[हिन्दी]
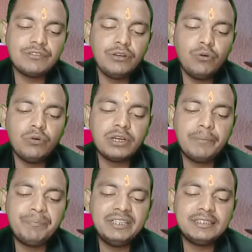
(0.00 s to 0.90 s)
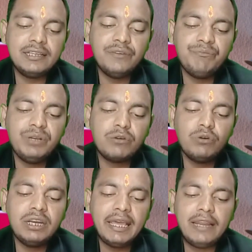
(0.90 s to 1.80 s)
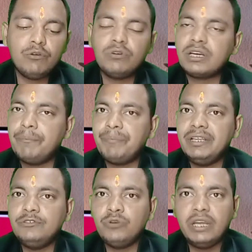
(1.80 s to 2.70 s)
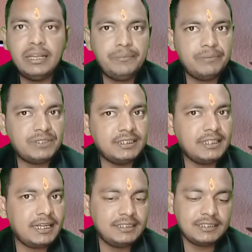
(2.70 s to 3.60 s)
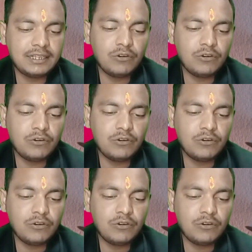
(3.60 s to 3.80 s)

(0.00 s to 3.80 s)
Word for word: अगर आपको फ्रेश लोन कंपनी चाहिए बिल्कुल नया लोन कंपनी जो